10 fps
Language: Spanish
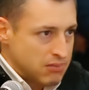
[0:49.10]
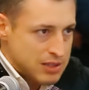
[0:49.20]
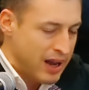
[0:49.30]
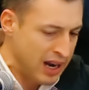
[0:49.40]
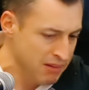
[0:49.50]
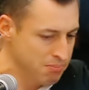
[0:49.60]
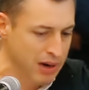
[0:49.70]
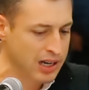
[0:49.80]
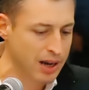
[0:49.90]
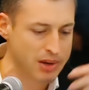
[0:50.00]

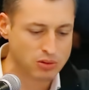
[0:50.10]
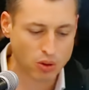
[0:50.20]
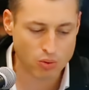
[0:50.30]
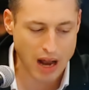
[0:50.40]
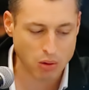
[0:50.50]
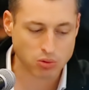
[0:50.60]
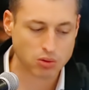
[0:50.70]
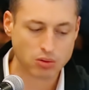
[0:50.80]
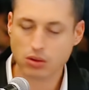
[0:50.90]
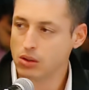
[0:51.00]
desvalijamiento de un
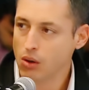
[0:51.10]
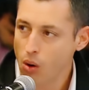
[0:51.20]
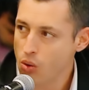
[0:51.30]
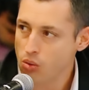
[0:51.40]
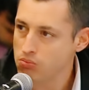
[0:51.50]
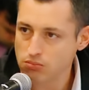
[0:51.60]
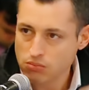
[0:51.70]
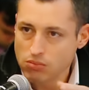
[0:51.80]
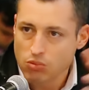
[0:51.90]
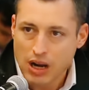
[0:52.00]
auto o
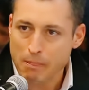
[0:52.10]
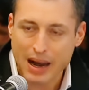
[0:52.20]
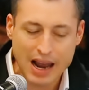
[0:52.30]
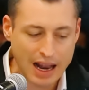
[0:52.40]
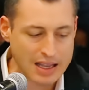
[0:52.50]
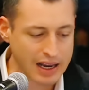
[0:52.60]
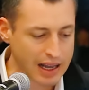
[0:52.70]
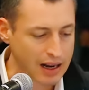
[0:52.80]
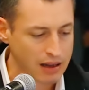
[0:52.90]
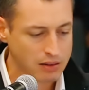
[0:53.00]
una pelea
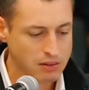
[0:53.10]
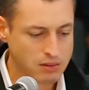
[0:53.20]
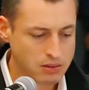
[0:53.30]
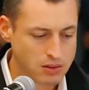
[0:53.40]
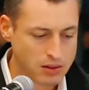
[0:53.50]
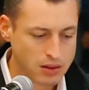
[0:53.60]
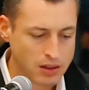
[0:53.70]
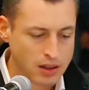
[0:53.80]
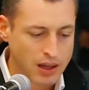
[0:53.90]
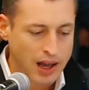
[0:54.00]
callejera.
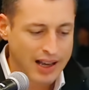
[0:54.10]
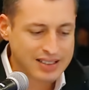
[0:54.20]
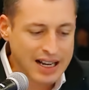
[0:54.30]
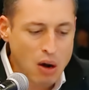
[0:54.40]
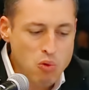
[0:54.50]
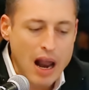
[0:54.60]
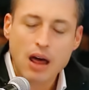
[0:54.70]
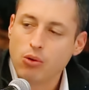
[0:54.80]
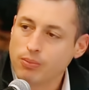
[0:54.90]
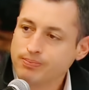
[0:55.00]
Hacer a un
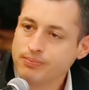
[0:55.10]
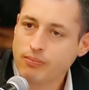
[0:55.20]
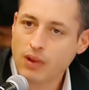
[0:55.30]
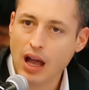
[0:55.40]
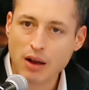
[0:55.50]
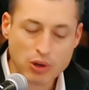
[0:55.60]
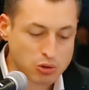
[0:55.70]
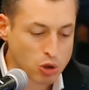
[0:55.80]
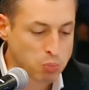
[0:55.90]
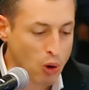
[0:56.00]
lado a
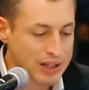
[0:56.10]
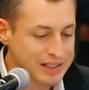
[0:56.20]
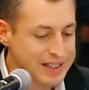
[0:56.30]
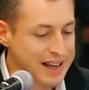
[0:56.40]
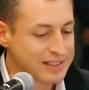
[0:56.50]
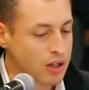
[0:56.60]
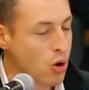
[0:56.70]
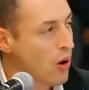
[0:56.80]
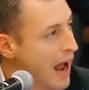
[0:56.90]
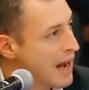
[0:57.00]
nuestros policías
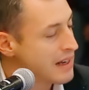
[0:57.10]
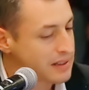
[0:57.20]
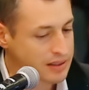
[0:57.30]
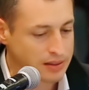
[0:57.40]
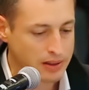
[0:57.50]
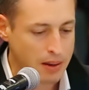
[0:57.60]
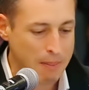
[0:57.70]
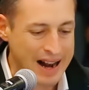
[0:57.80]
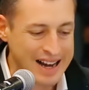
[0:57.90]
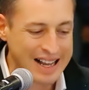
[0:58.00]
locales
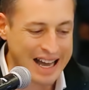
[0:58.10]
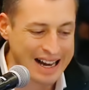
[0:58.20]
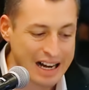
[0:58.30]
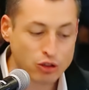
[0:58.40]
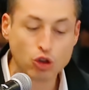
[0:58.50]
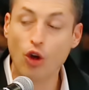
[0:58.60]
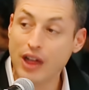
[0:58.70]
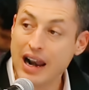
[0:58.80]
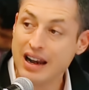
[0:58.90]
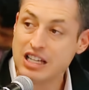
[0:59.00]
para recargar
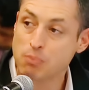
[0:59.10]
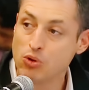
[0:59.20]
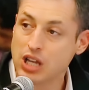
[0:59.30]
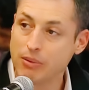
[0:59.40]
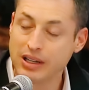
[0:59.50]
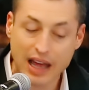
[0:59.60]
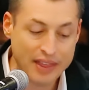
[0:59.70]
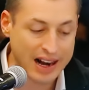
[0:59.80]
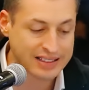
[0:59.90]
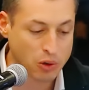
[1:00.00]
toda la responsabilidad de la